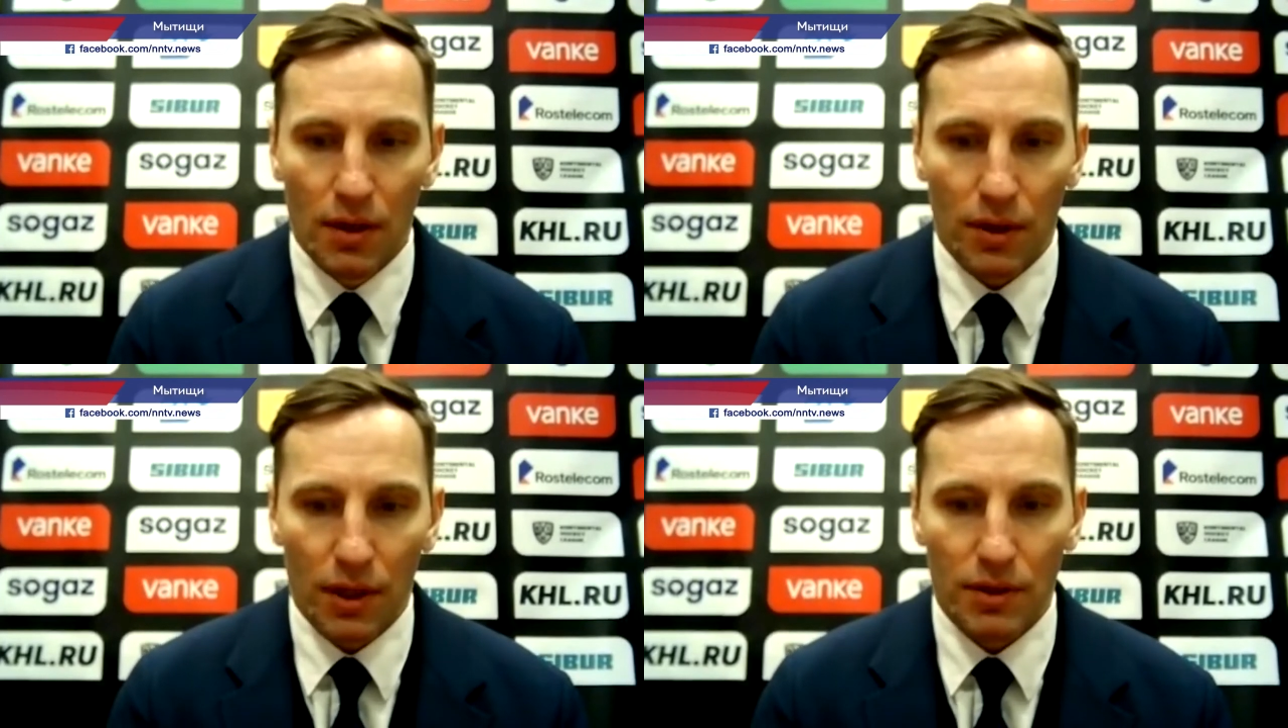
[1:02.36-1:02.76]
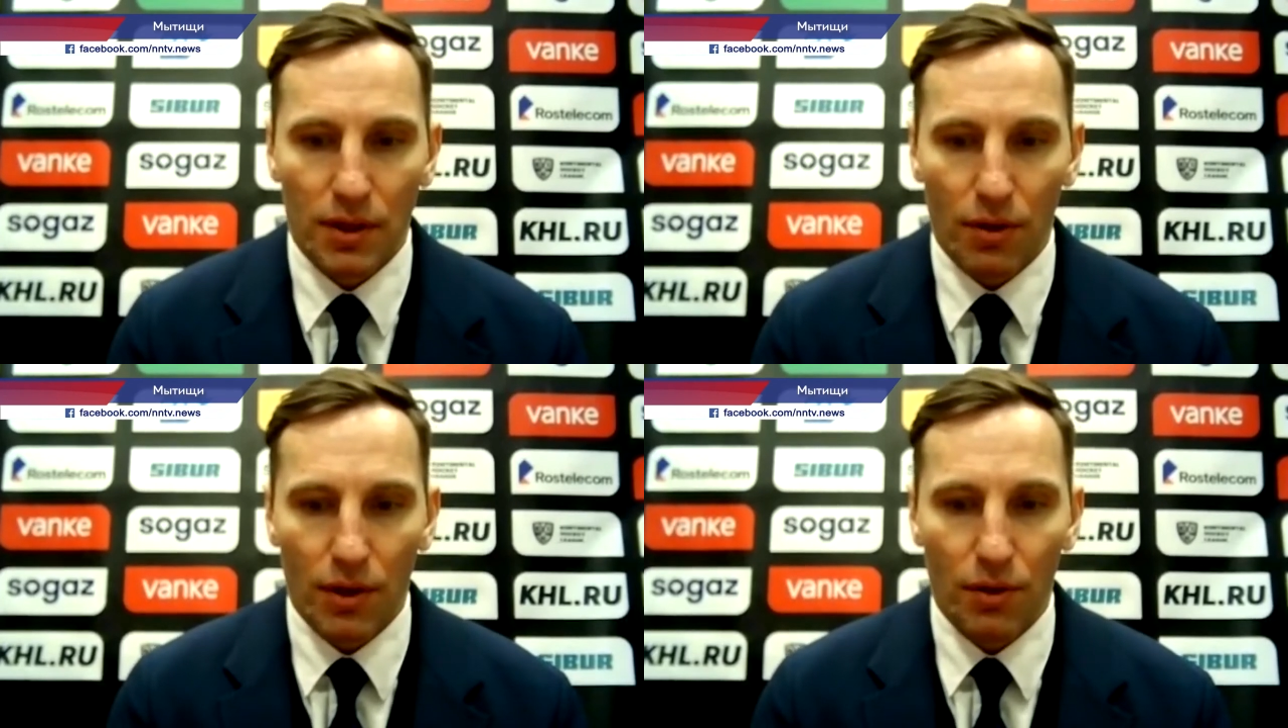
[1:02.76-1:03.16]
у
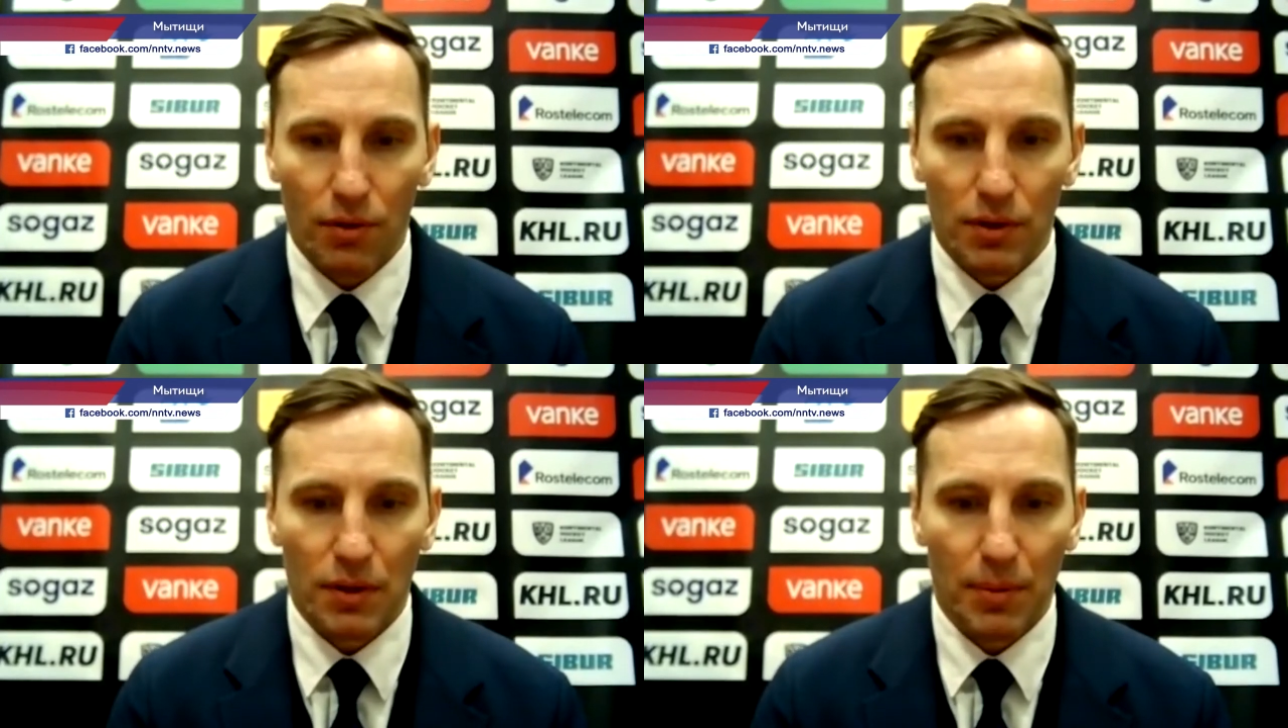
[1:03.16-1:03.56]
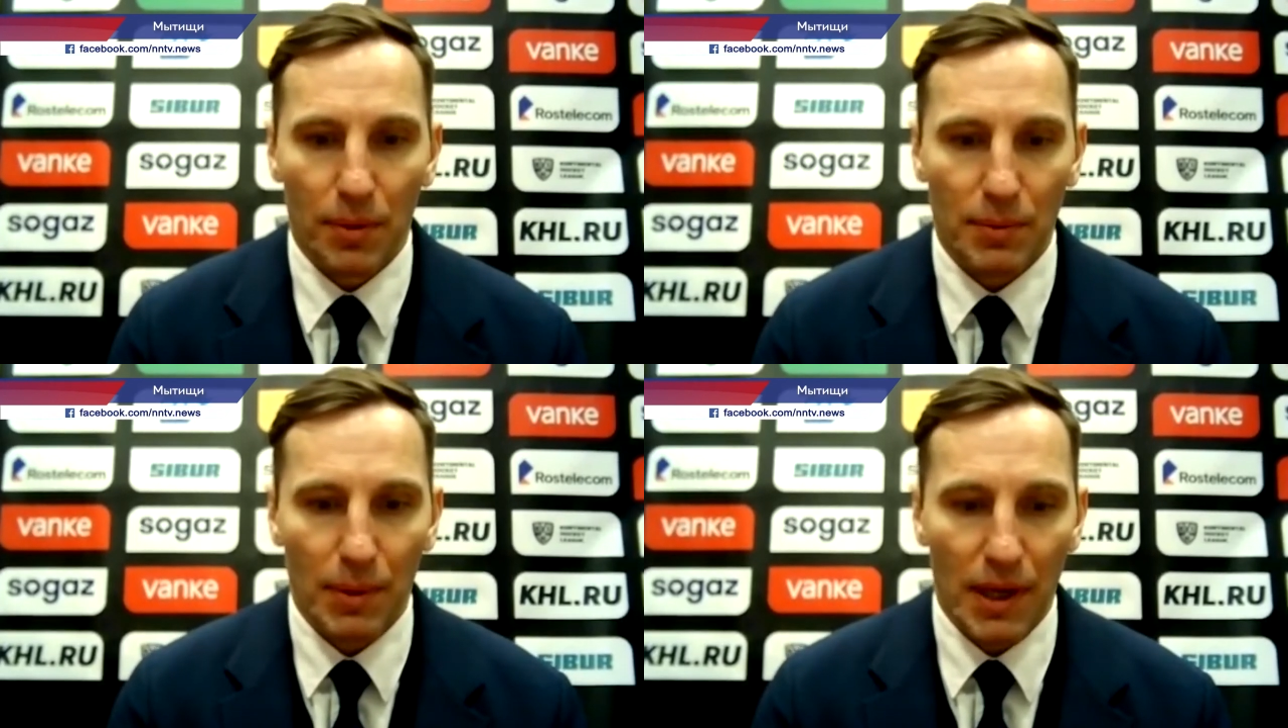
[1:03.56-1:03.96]
второй игру
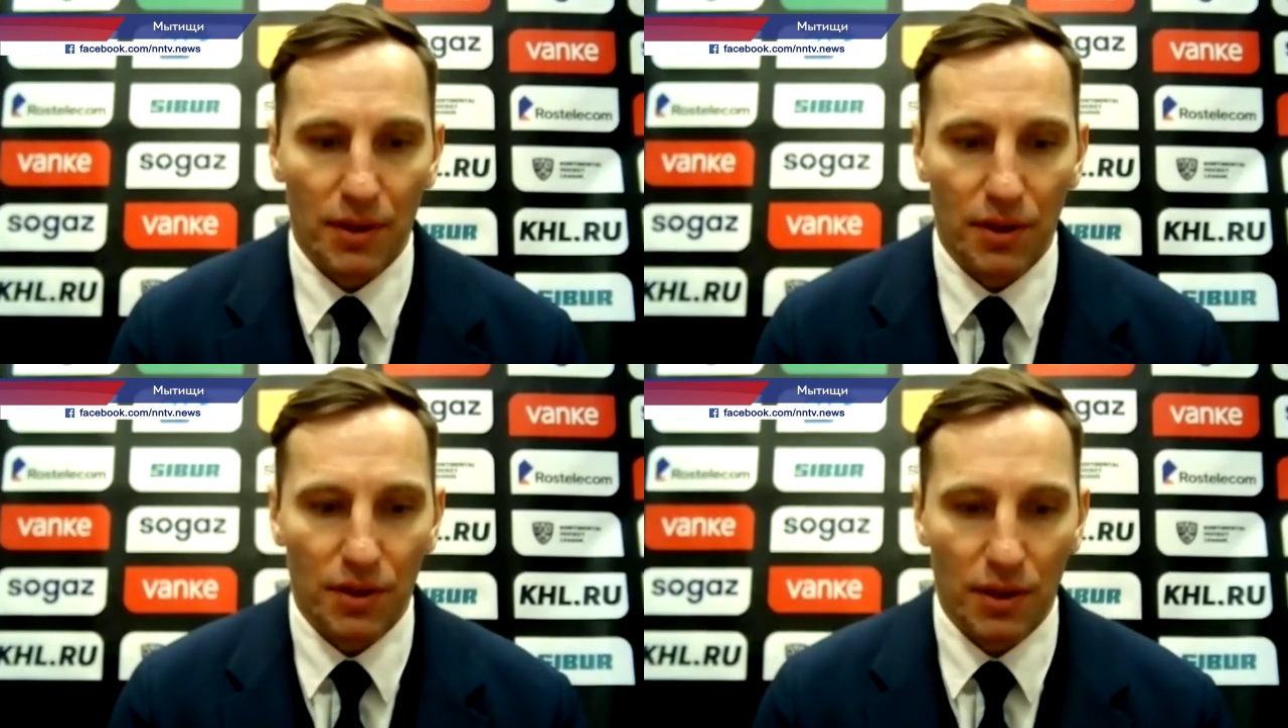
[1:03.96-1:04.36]
с поездки.